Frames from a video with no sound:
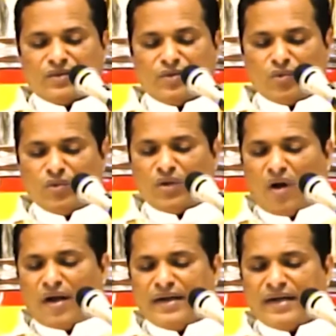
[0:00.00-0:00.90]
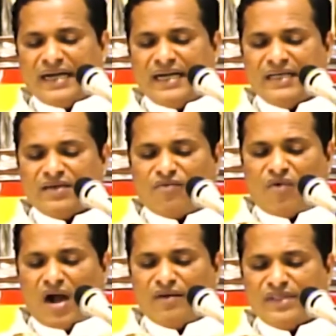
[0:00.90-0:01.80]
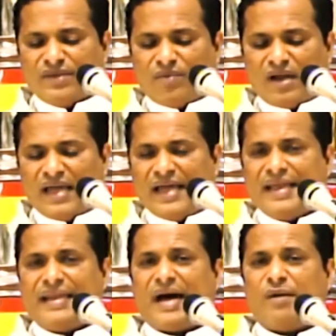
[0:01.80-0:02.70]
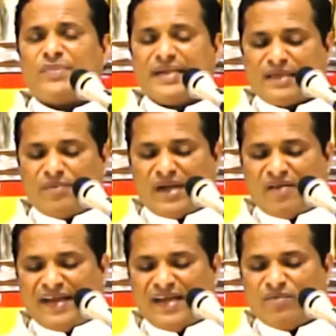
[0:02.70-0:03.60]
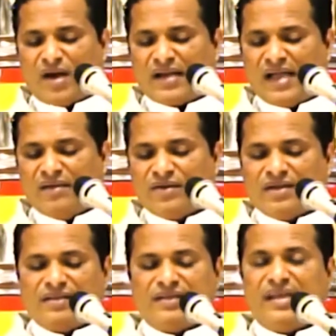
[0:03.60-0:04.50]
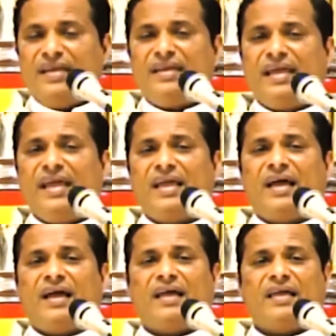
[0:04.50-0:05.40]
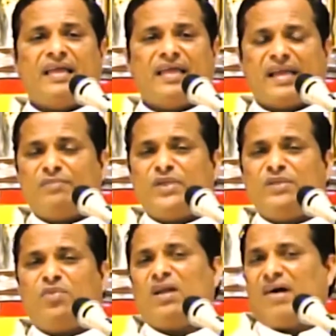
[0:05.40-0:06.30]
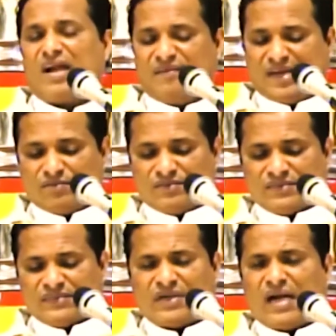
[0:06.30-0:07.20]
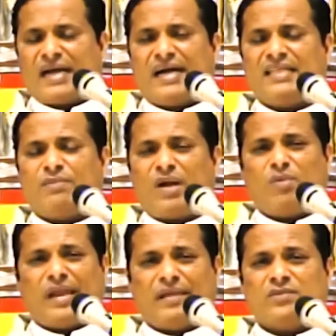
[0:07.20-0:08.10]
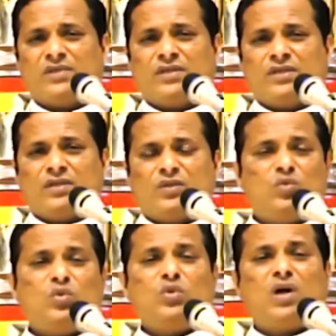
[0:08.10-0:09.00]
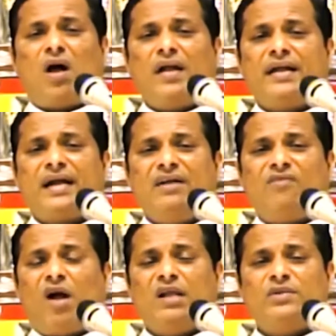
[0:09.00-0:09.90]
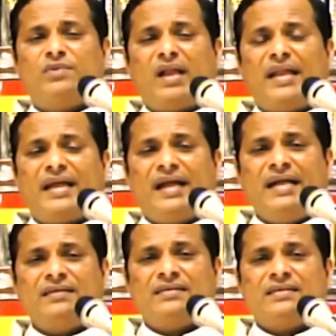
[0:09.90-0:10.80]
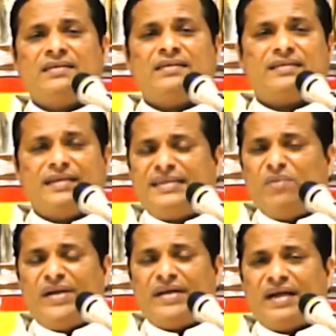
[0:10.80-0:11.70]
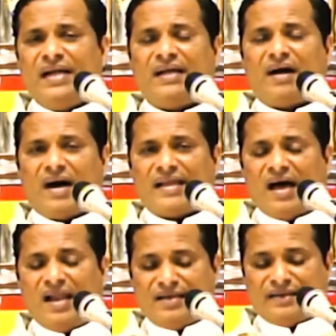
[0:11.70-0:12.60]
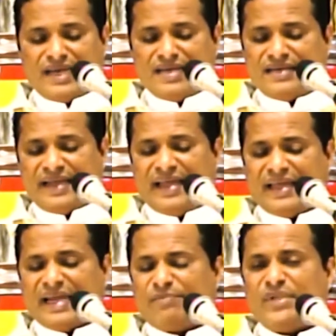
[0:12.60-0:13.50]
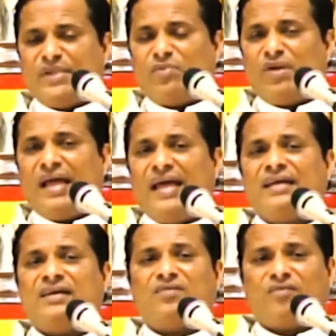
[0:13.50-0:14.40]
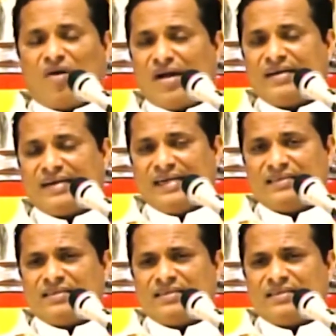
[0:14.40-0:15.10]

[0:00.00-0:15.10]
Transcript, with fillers: நூறு ஆண்டுகள் வாழ்வது போல நாம் திட்டமிட வேண்டும் ஆனால் இன்றே இறப்பது போல வாழ வேண்டும் ஒரு அழகான அந்த பழமொழி நூறு ஆண்டுகள் வாழ்வது போல நீங்கள் திட்டமிடுங்கள் ஆனால் இன்றே இறப்பது போல வாழுங்கள்